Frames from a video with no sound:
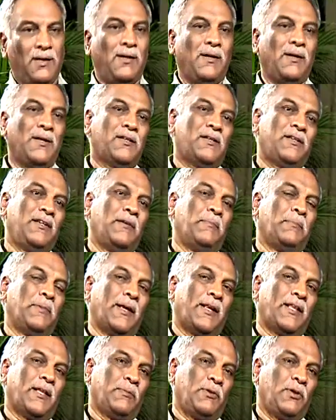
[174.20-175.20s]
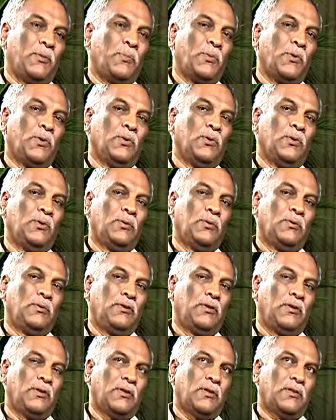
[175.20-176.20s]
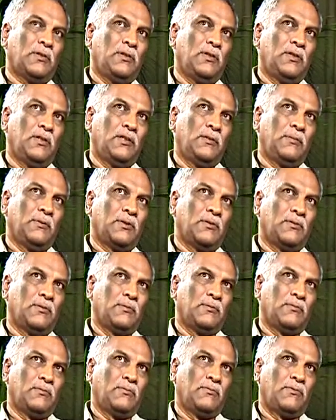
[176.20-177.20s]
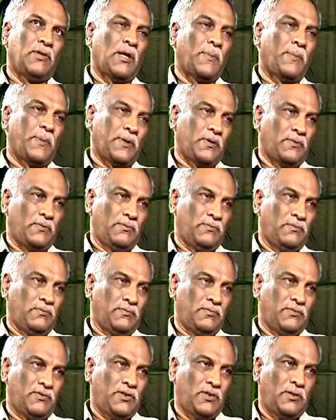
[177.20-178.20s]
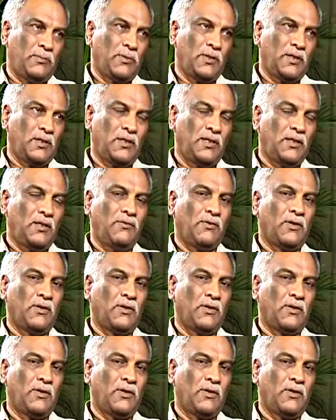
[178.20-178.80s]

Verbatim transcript: ఇండస్ట్రీ ఏం మారదాం ఎప్పుడు ఇండస్ట్రీ అనేది మనం వ్యాపారం సినిమా అనేది